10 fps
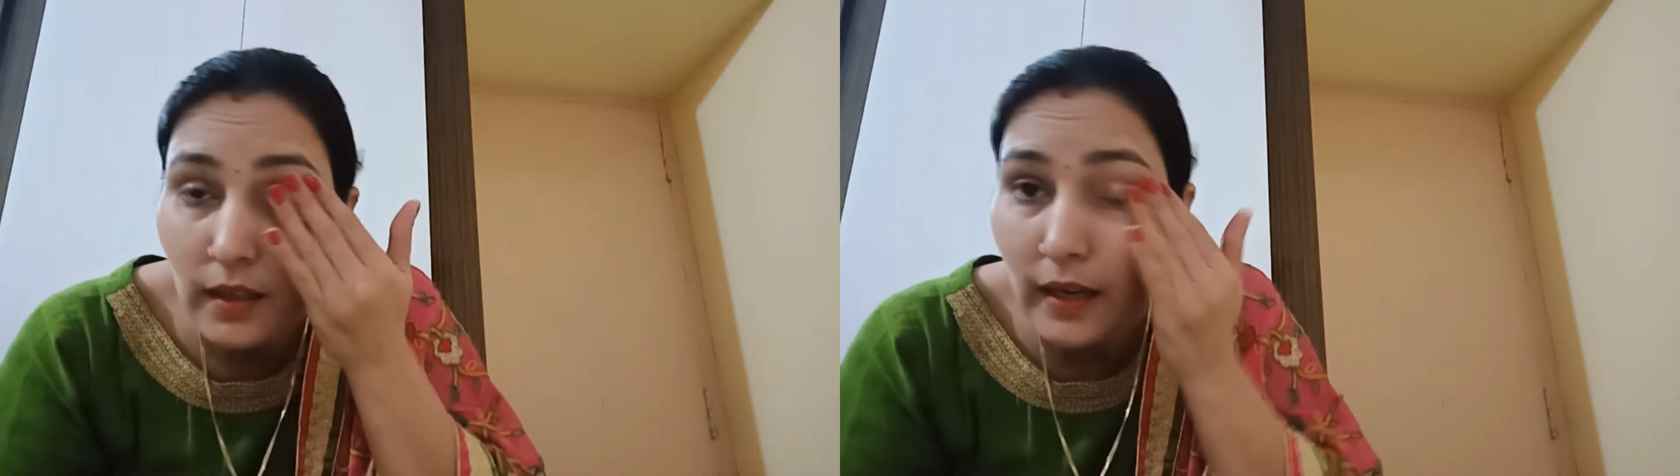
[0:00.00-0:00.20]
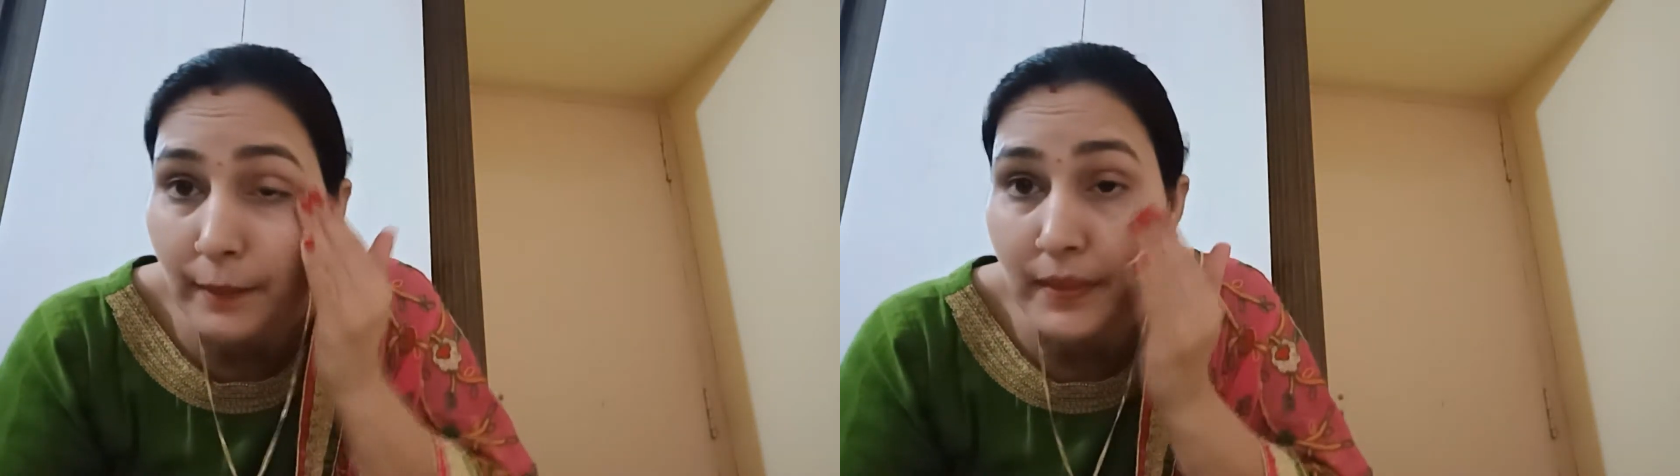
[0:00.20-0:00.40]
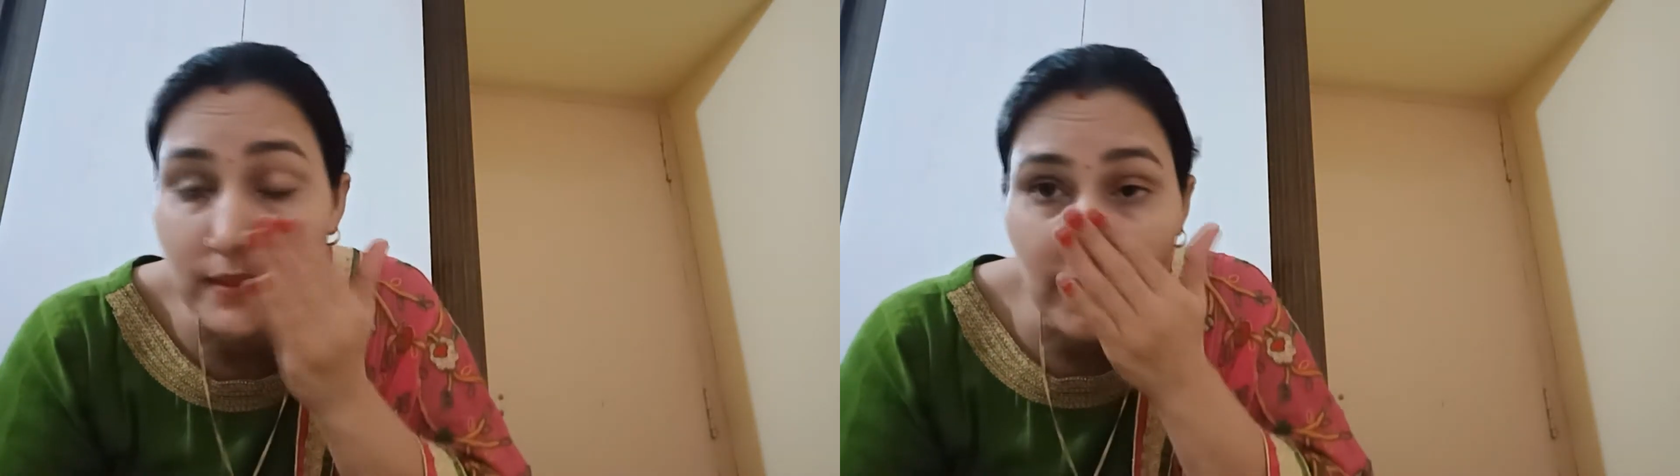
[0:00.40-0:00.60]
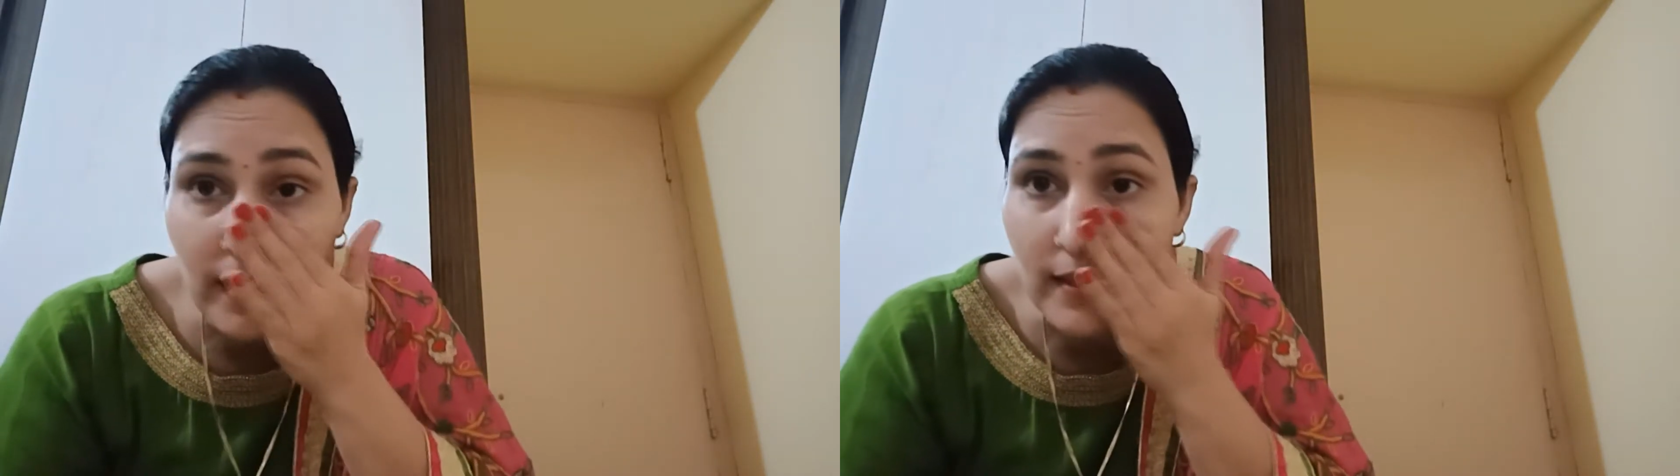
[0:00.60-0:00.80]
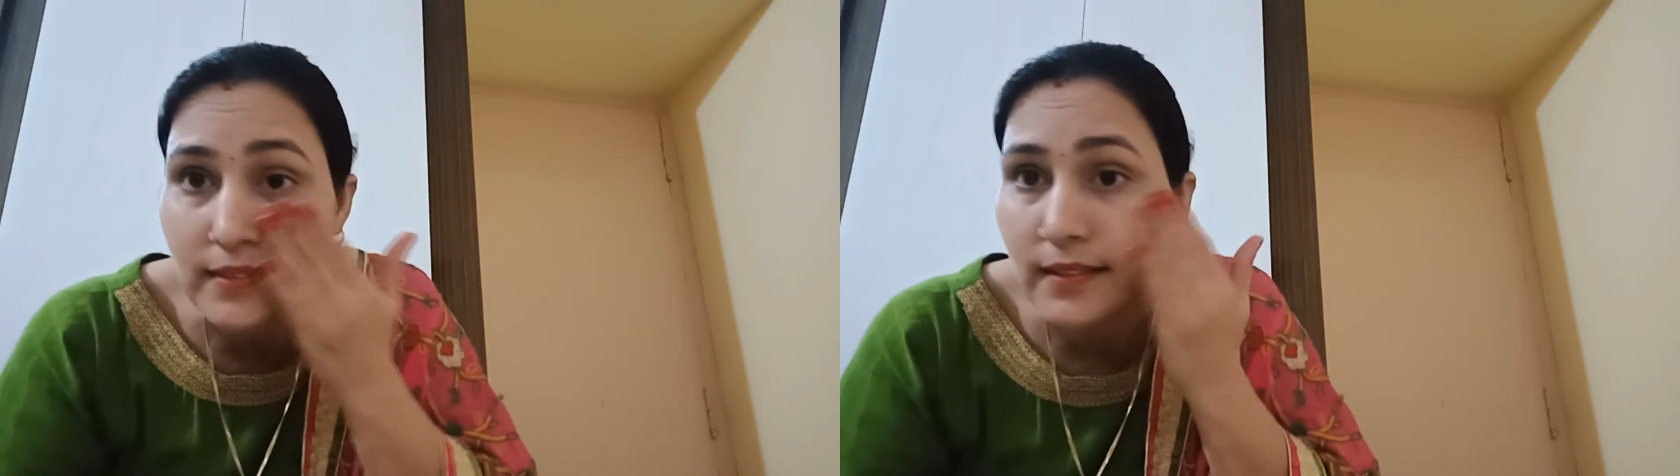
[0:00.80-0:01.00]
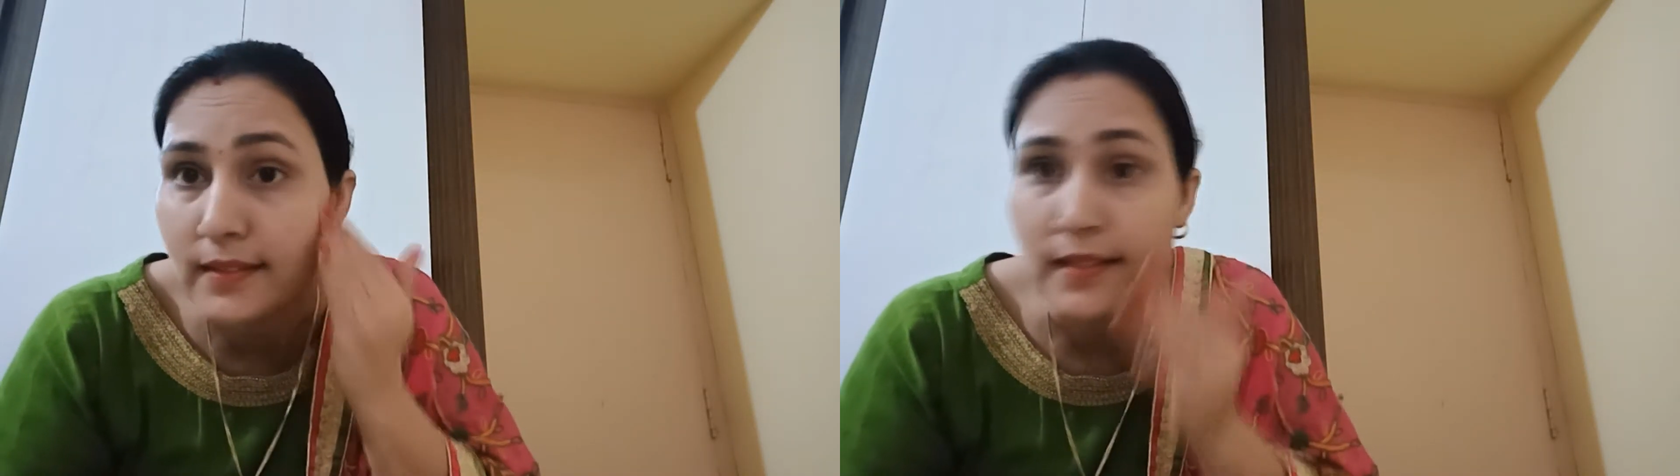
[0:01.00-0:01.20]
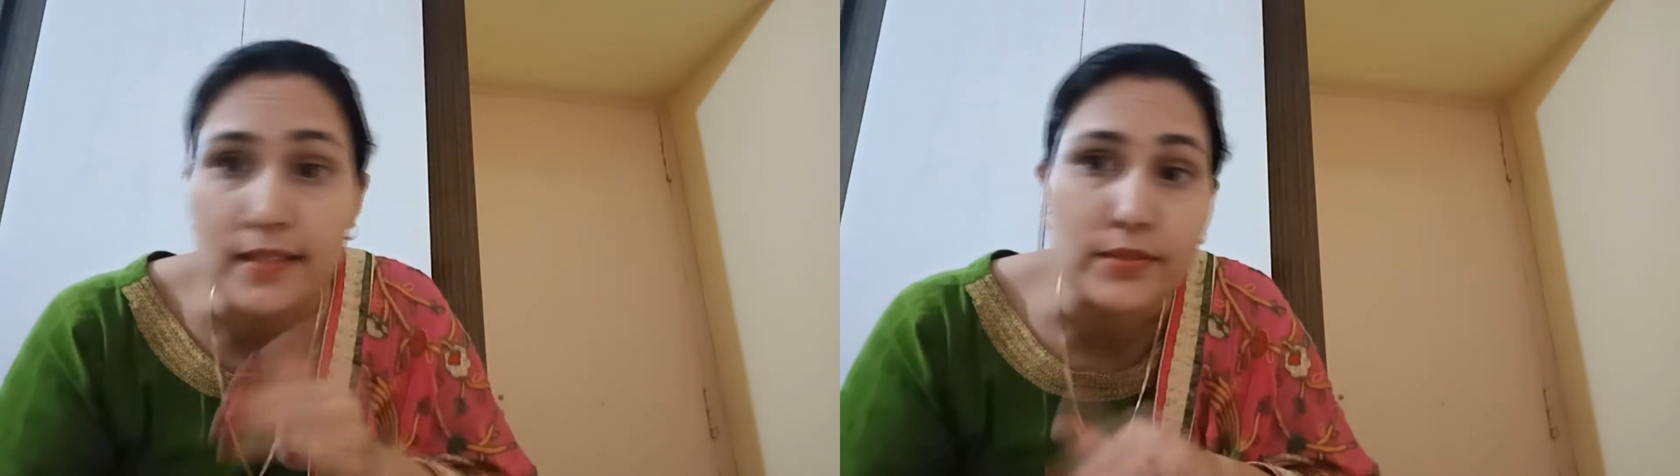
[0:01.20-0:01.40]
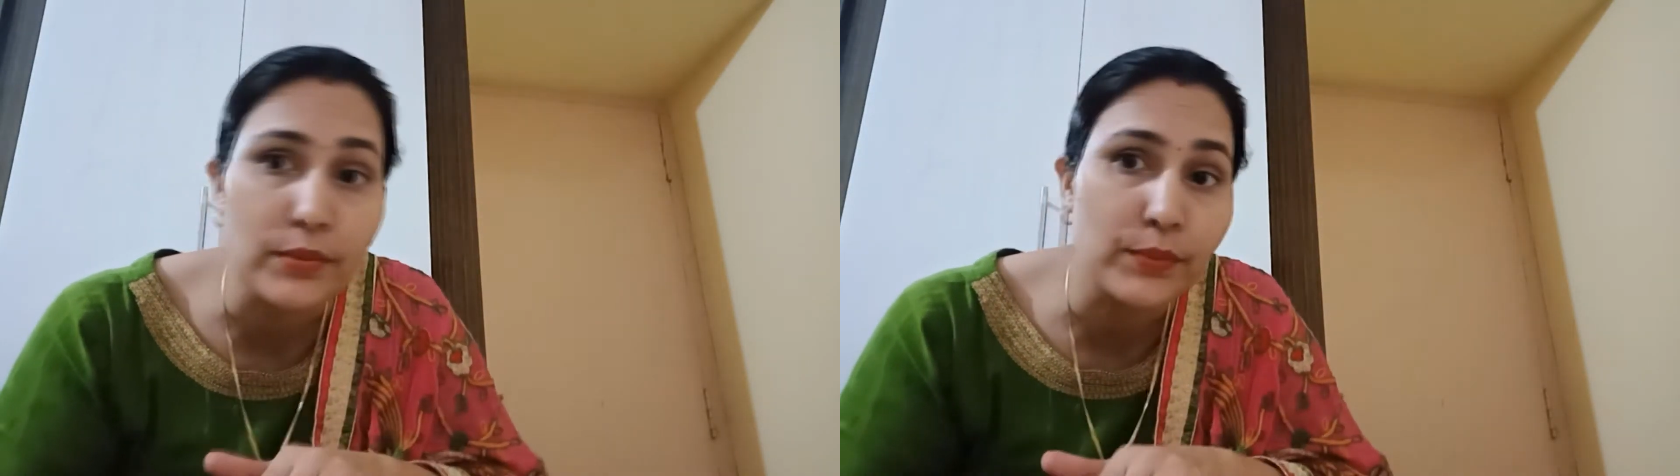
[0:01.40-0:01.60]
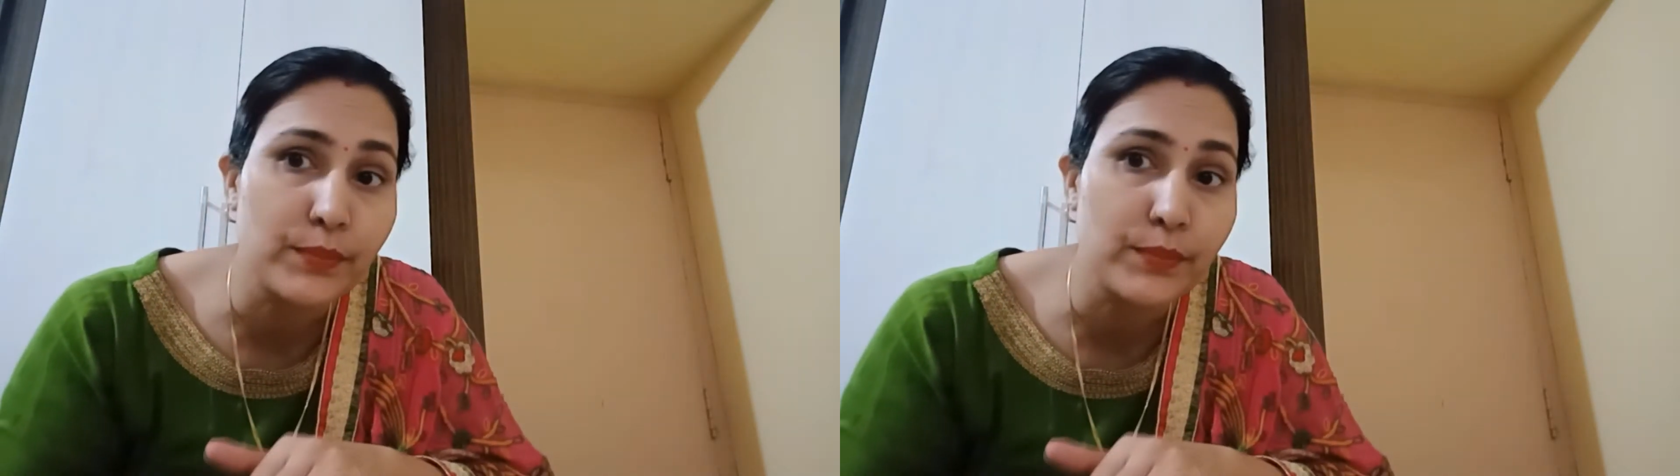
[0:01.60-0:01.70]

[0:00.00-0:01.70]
आप ऐसे लगा सकते हैं इसको